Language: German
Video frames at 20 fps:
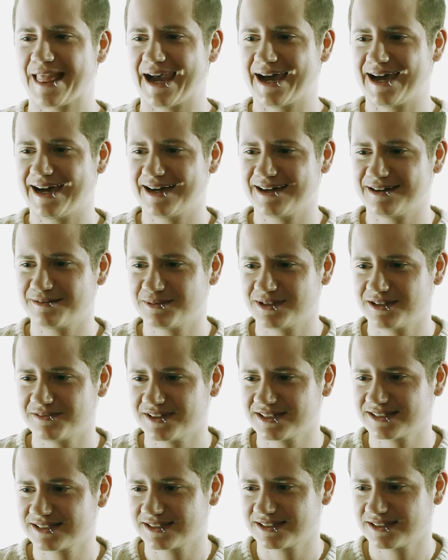Aber
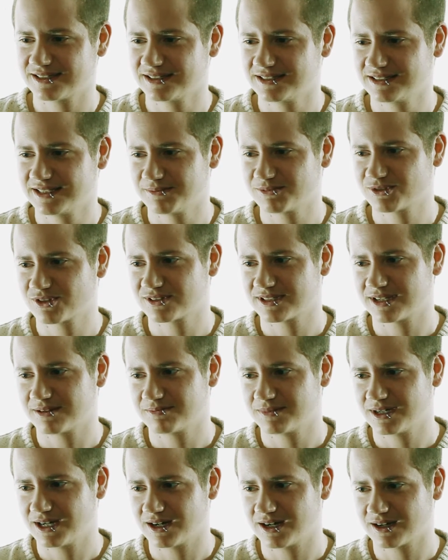was ja in dem
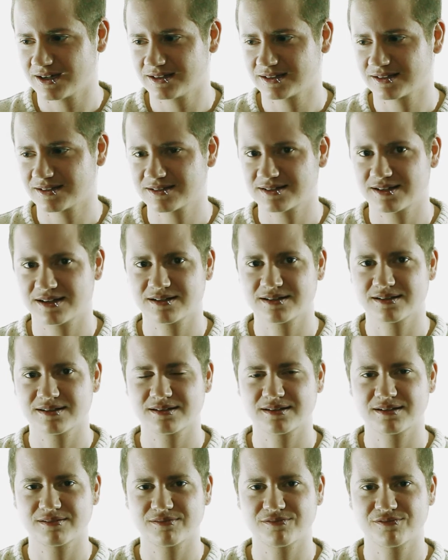Zusammenhang interessant
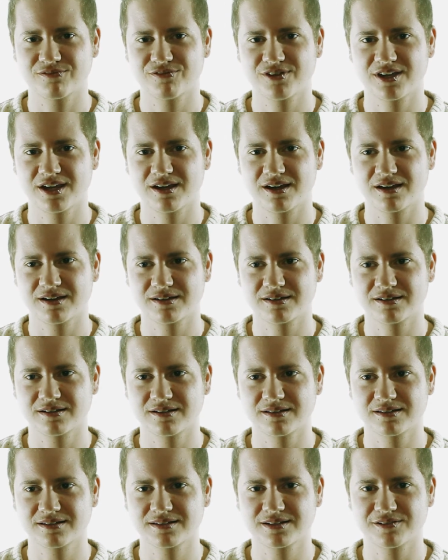wäre,
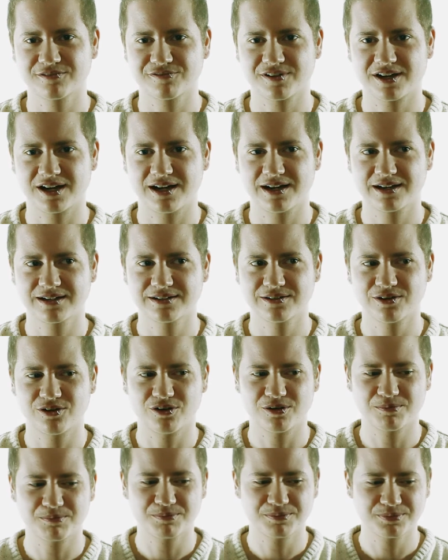ist die Frage,
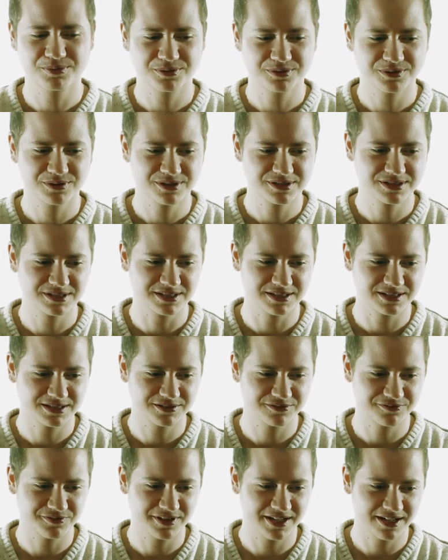ob
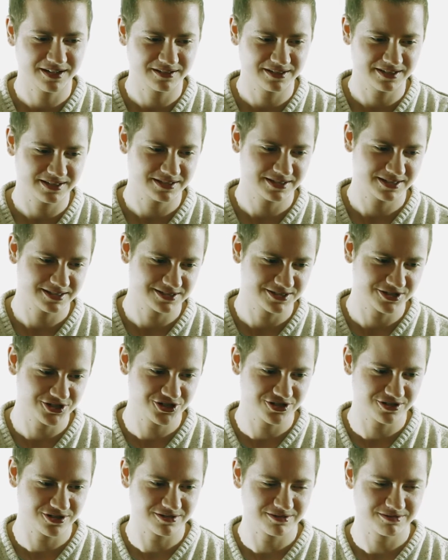sich während der
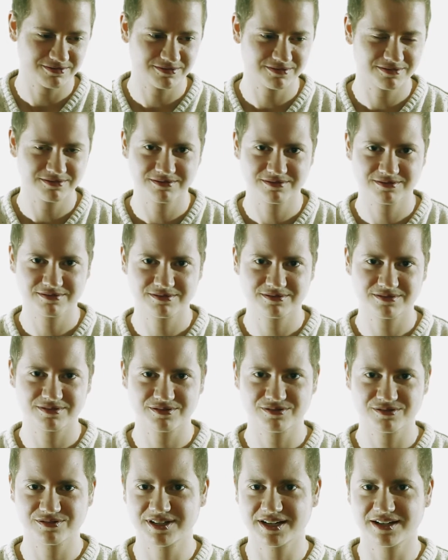Transition
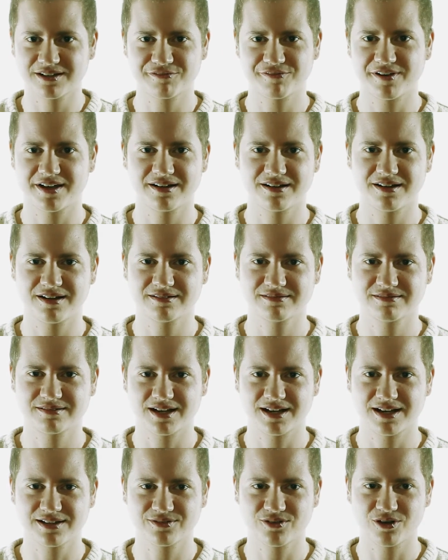Dinge verändern.
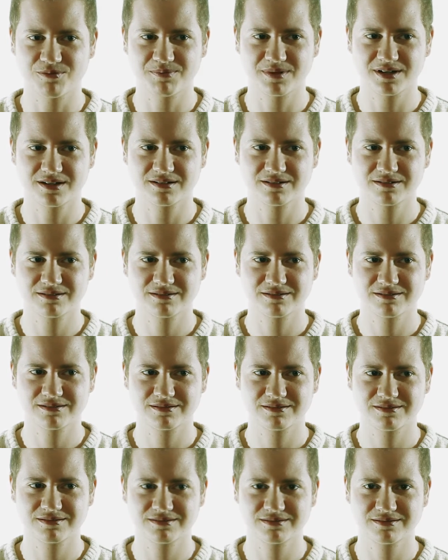Also ob man
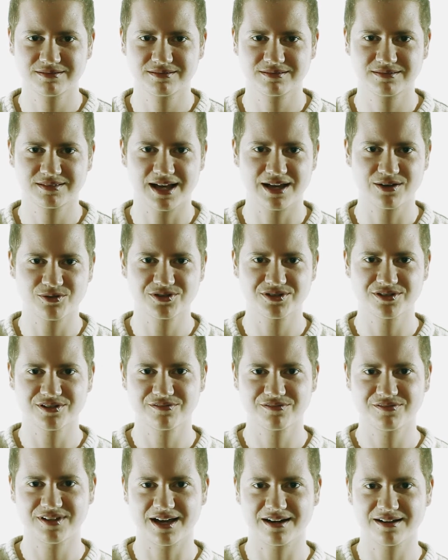dadurch
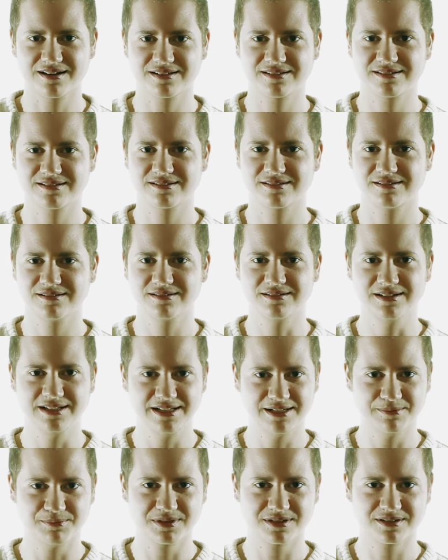irgendwie anders
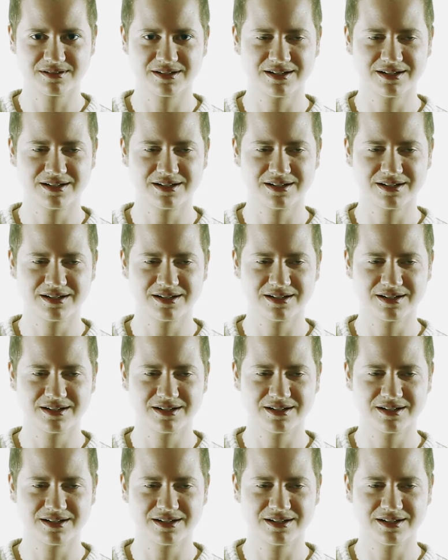liebt.